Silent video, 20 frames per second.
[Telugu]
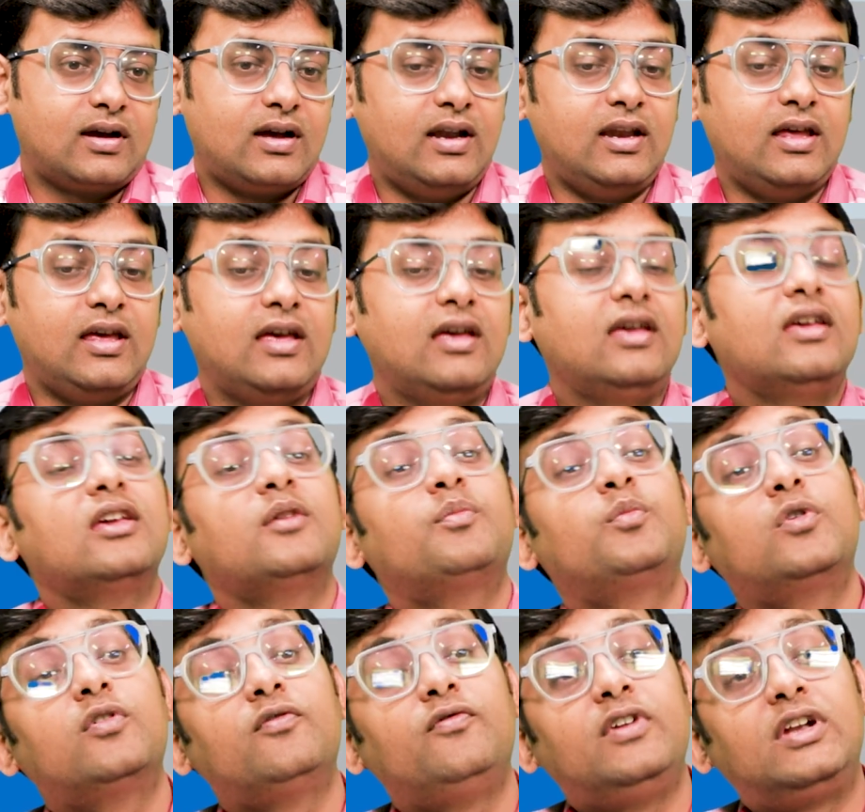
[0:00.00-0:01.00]
కానీ
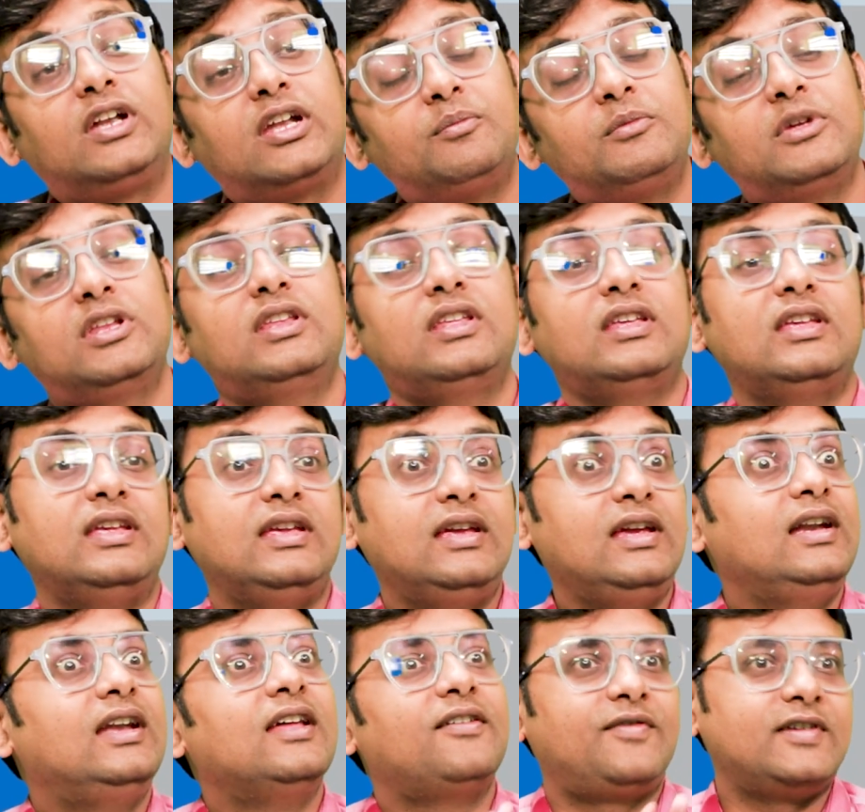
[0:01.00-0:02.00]
ఇప్పుడు విటమిన్ ఈ
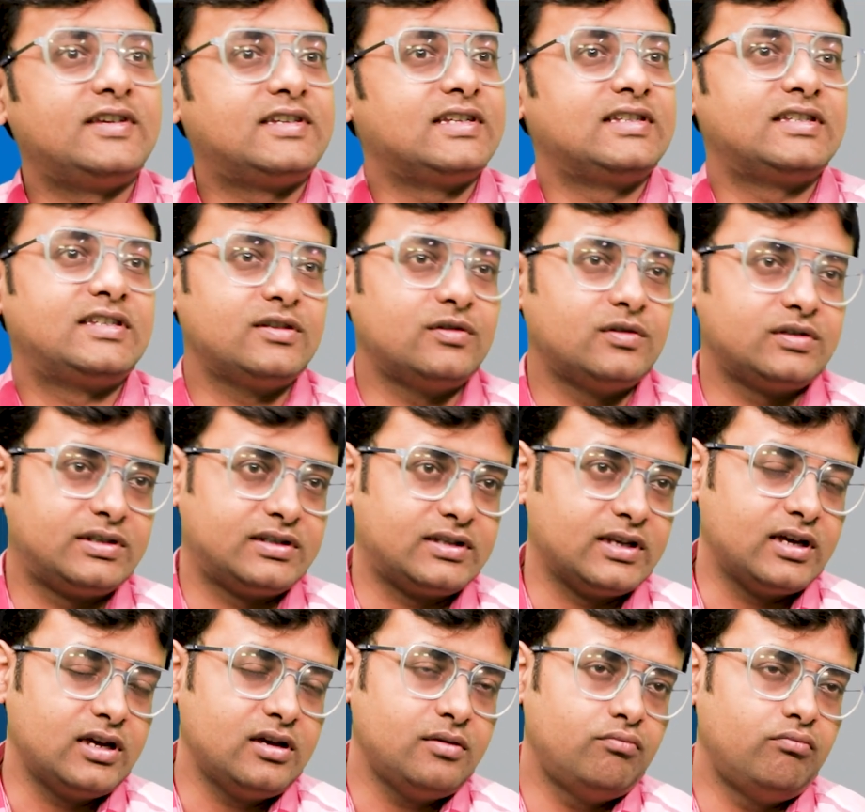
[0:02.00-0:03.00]
e డెఫిషియన్సీ
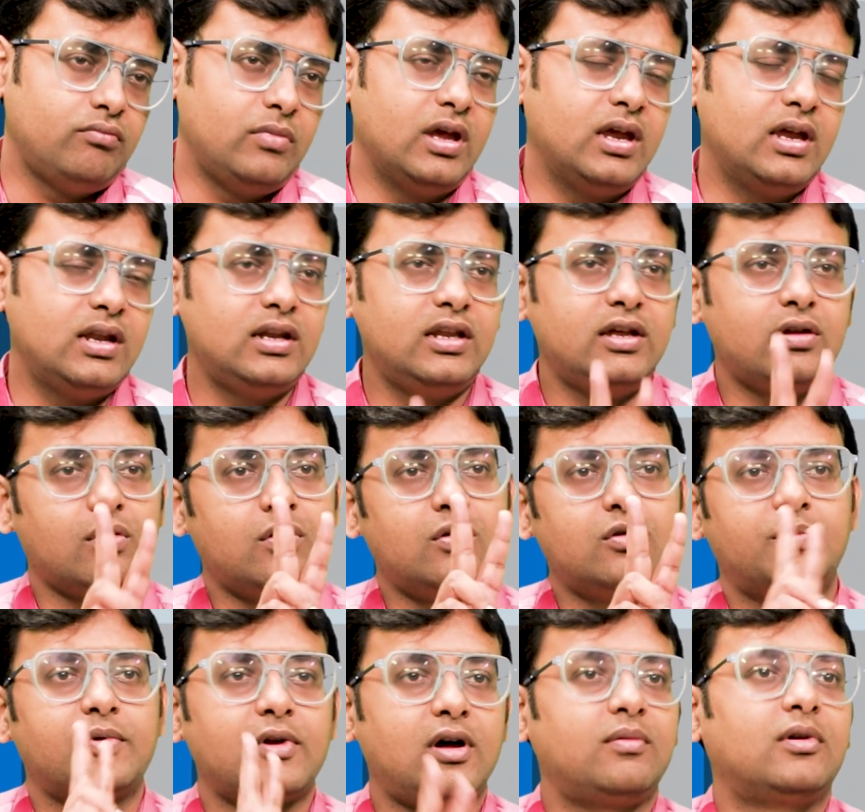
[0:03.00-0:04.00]
వస్తే మెయిన్లీ
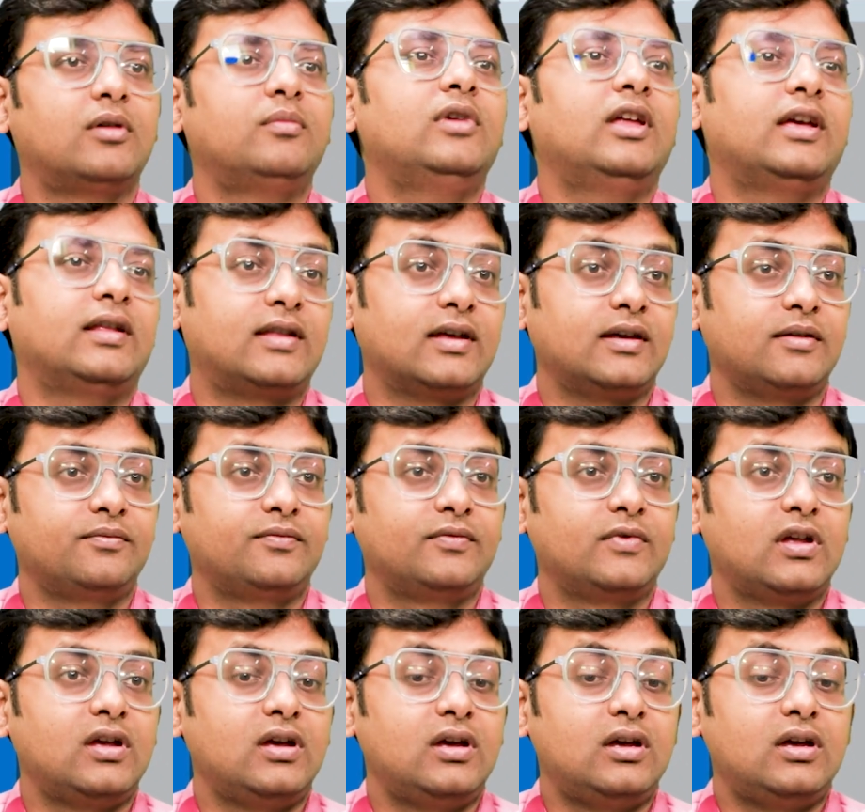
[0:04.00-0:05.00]
రెండు ప్రాబ్లంలు అవుతాయి
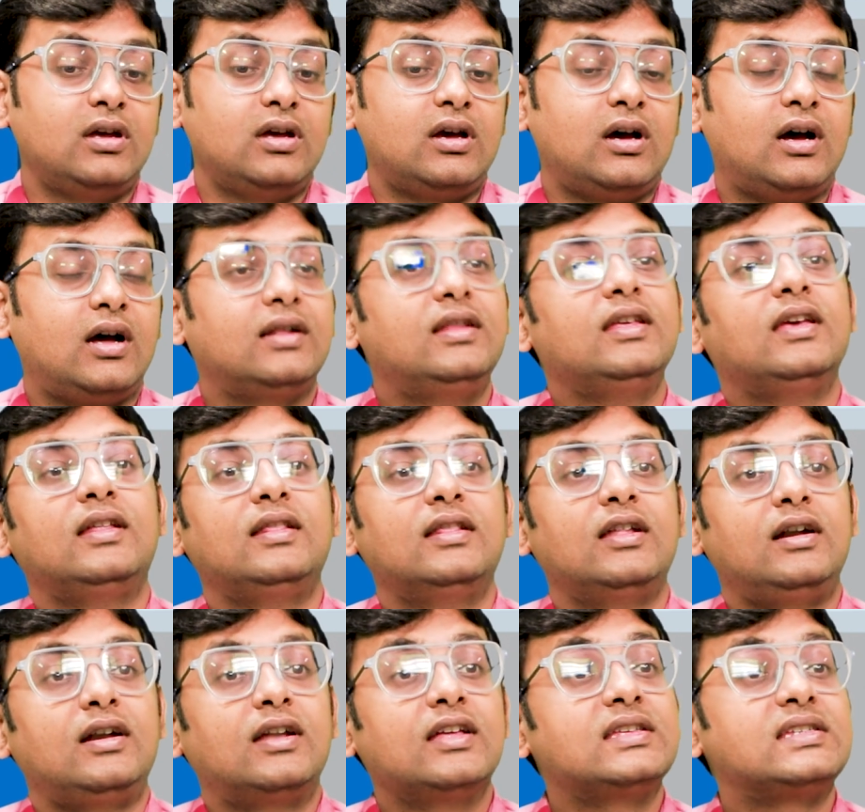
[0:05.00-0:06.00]
ఓకే సార్ అది
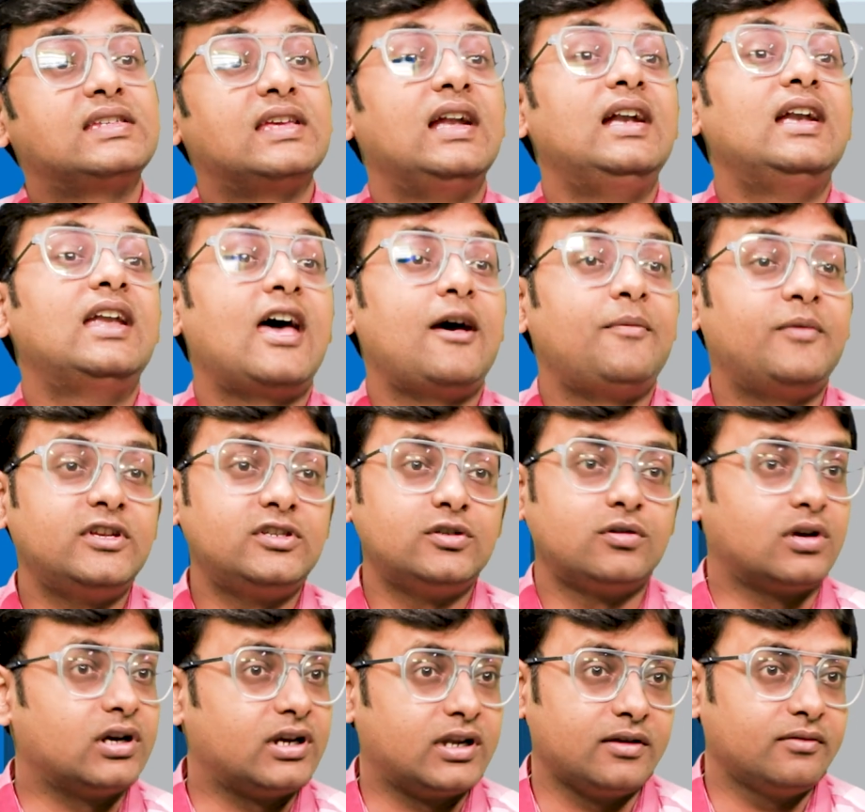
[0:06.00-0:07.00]
ఏంటంటే సెల్ డ్యామేజ్
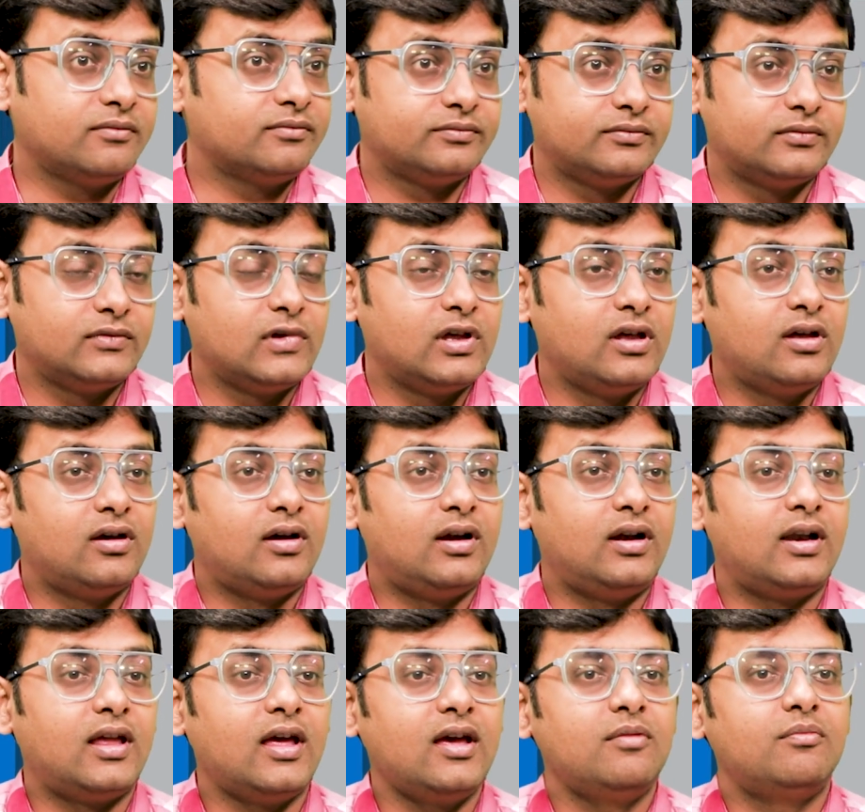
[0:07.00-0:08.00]
ఒకటి ఓకే
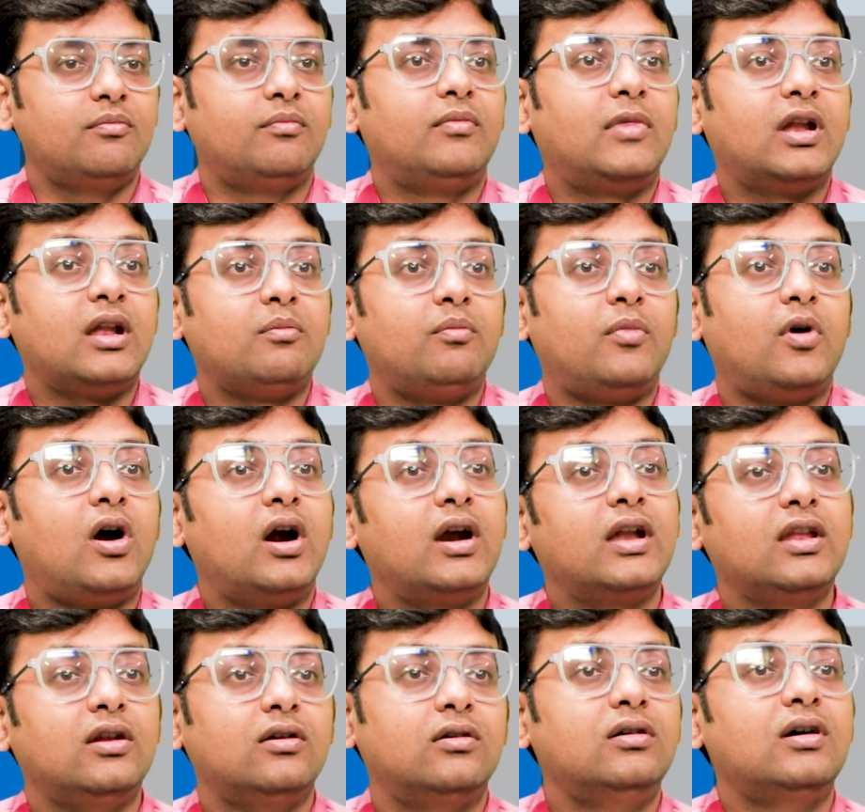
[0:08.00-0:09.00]
అంటే మన
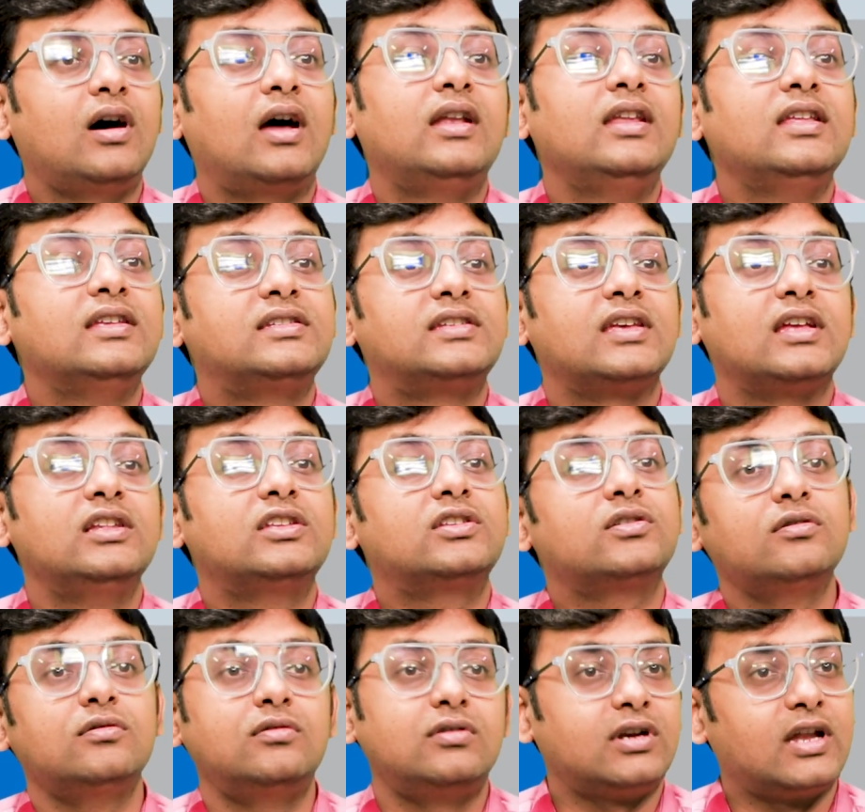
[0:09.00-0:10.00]
బాడీలో అన్ని
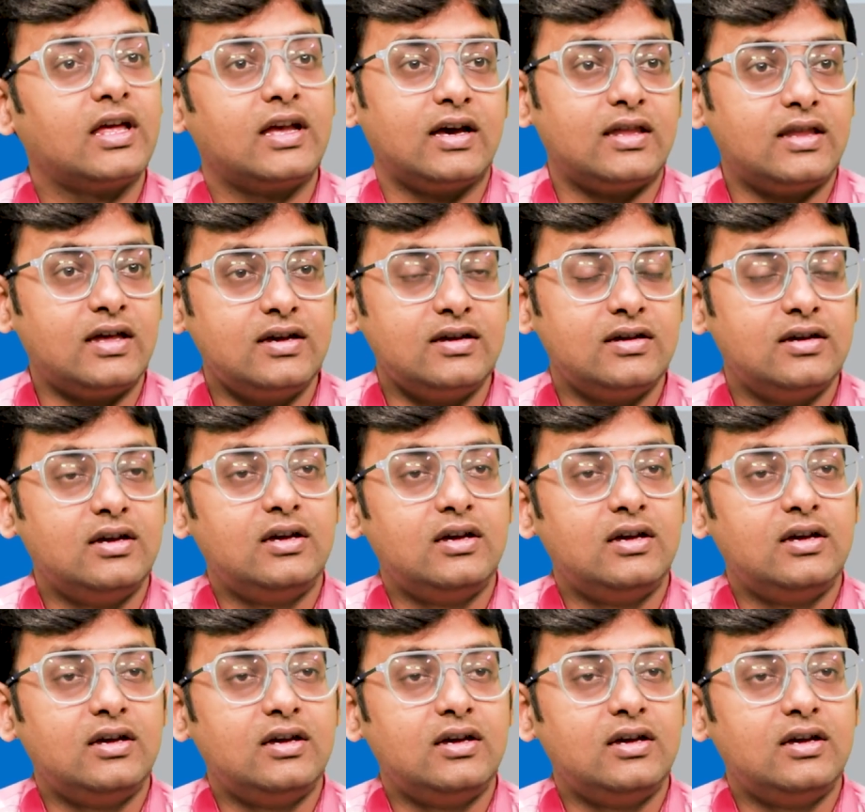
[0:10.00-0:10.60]
సెల్స్లు ఉంటాయి కదా